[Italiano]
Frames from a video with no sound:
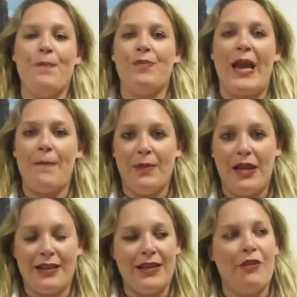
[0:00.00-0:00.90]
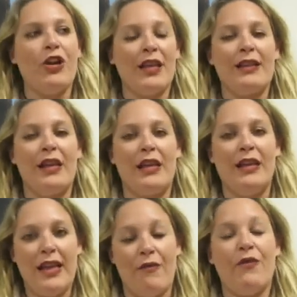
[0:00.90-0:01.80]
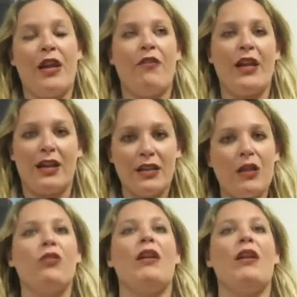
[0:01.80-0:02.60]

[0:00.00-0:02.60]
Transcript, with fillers: mm, è, eh, la voglio andare lì e la voglio anche di